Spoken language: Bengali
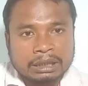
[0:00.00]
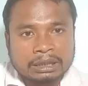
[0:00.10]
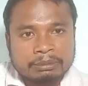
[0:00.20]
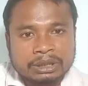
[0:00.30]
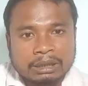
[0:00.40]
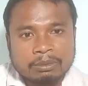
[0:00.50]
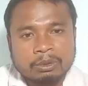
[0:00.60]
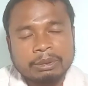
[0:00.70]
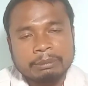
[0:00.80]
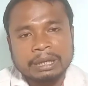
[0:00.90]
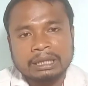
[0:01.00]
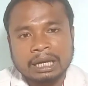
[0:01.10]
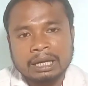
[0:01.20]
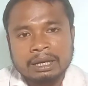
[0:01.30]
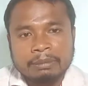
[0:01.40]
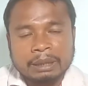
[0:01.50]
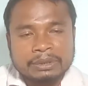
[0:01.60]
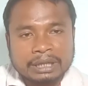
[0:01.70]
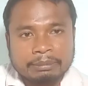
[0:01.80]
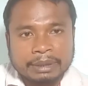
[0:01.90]
একটা বিশাল বড় ব্যথা বা
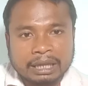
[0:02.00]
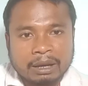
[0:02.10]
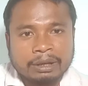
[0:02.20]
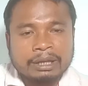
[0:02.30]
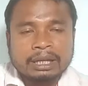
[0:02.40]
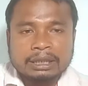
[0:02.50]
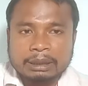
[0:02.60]
বিশাল ব্যথা হয়